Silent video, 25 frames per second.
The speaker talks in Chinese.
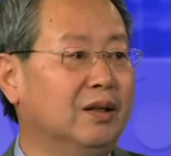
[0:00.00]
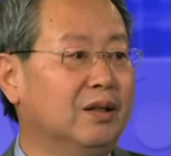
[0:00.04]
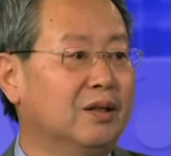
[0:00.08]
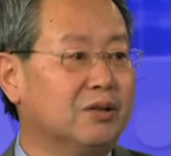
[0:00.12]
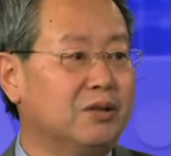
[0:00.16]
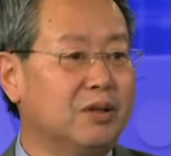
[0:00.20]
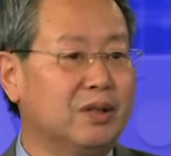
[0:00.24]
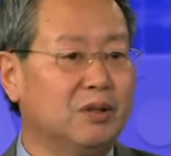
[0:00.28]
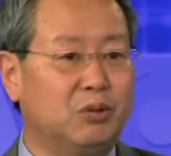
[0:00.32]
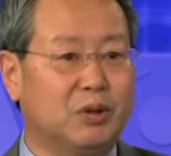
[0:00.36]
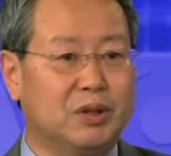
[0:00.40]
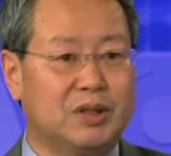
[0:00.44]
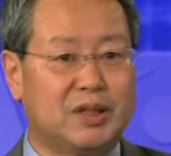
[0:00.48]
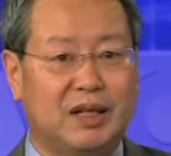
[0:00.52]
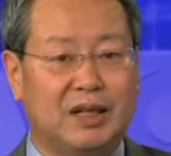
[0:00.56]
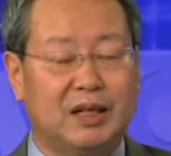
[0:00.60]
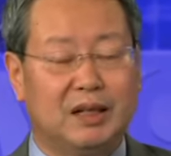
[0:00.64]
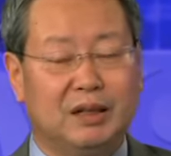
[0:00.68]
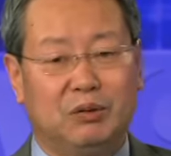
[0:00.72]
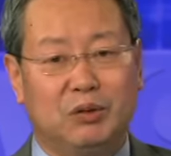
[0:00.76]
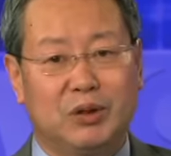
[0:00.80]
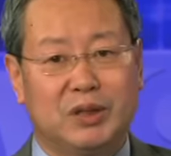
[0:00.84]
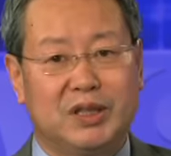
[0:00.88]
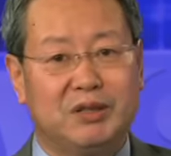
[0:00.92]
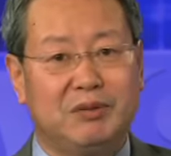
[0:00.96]
所以，我
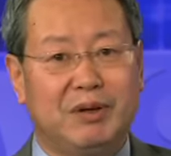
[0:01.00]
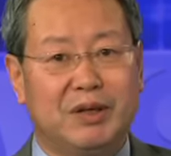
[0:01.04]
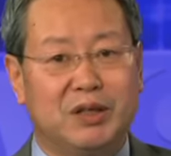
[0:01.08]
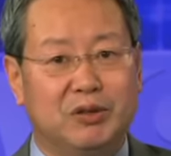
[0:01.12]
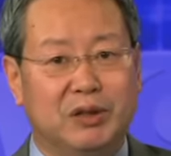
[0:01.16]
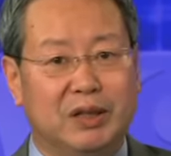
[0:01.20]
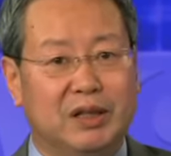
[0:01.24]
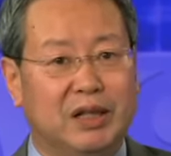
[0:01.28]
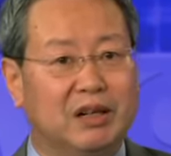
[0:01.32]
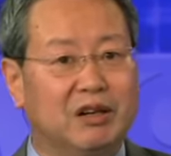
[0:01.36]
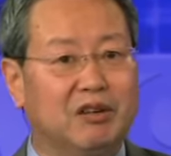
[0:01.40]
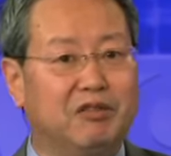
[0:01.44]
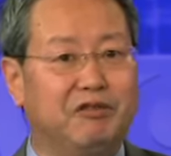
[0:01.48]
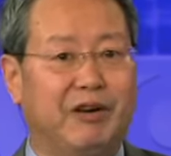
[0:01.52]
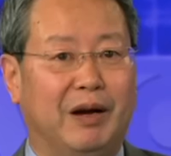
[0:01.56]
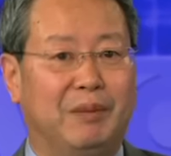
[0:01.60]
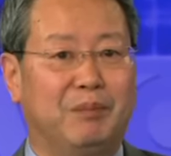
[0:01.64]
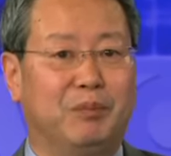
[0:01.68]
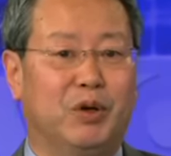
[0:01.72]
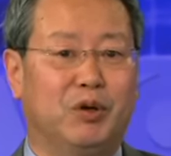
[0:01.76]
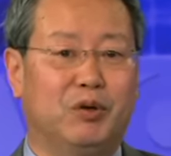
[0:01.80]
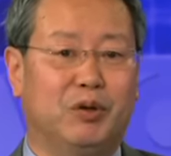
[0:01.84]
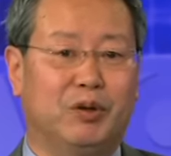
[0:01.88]
在我希望有人能够反驳，